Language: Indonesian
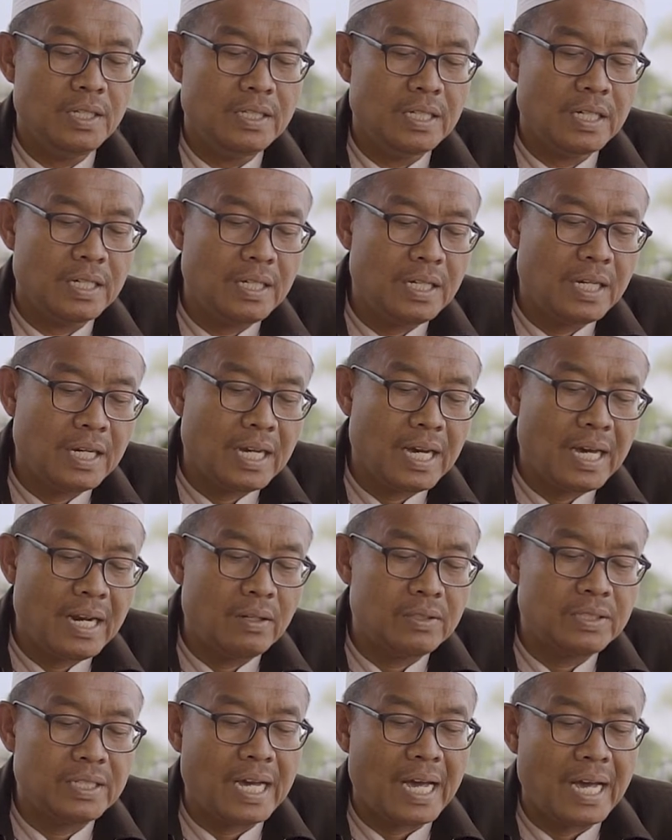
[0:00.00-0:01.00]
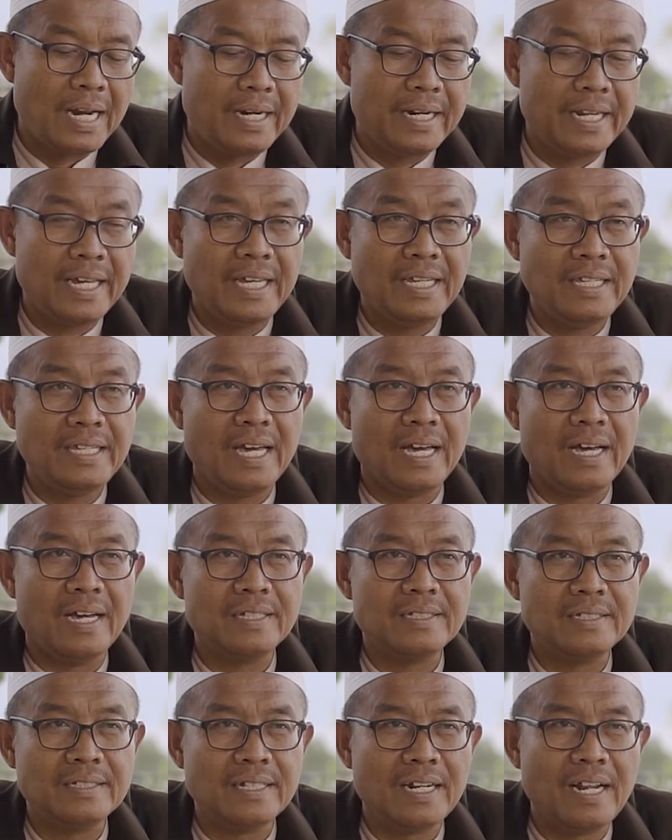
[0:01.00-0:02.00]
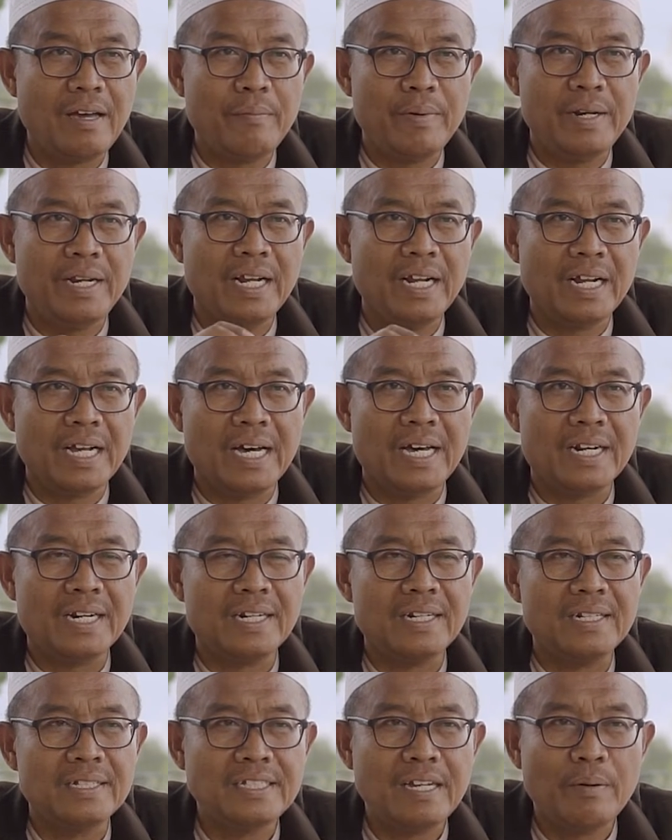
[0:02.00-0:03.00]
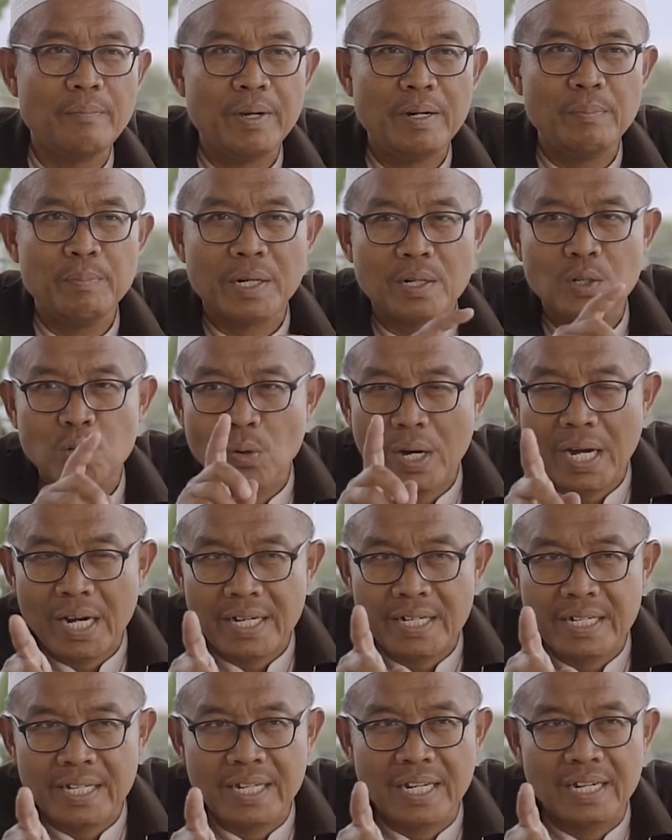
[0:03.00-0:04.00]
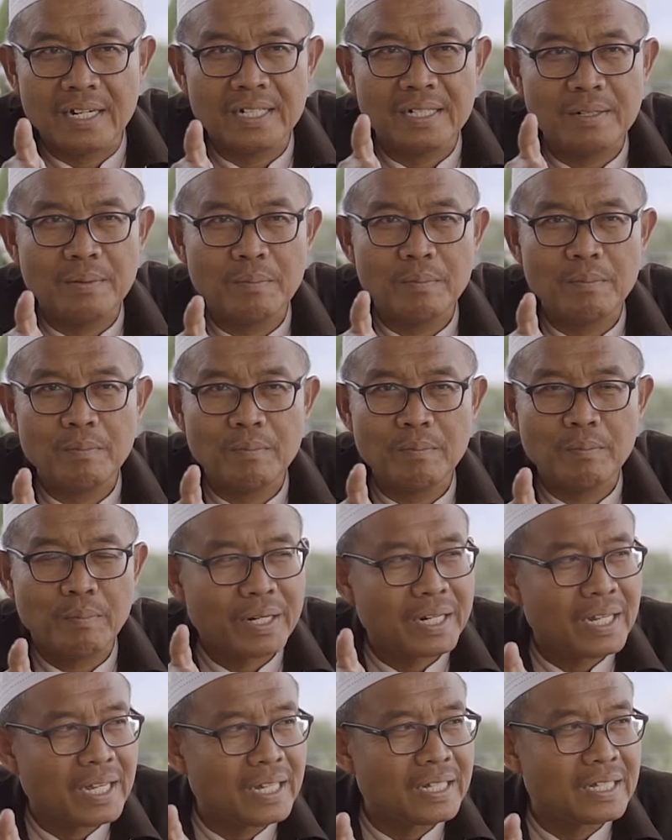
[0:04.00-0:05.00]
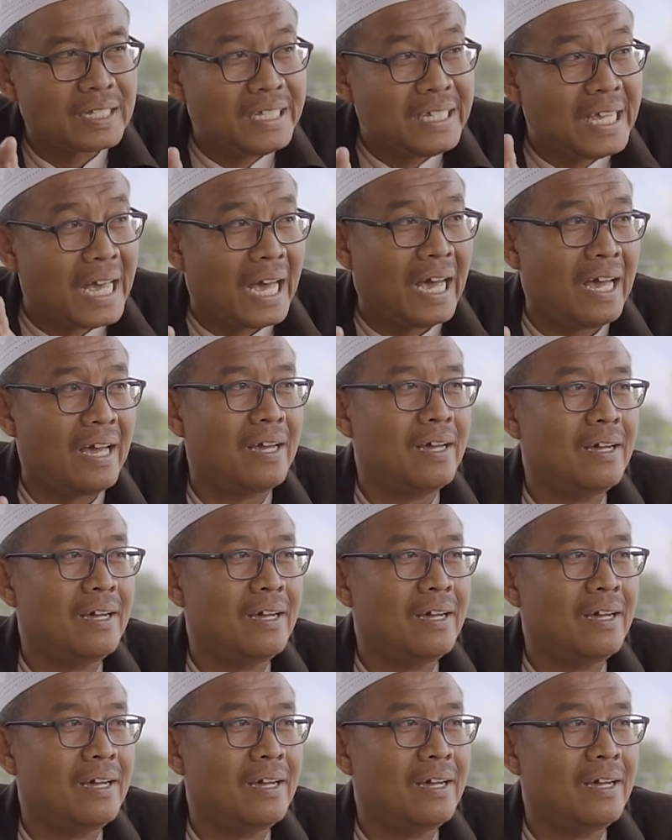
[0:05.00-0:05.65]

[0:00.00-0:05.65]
jadi kalau seandainya setelah mendengar sampai berduaan dengan mereka dia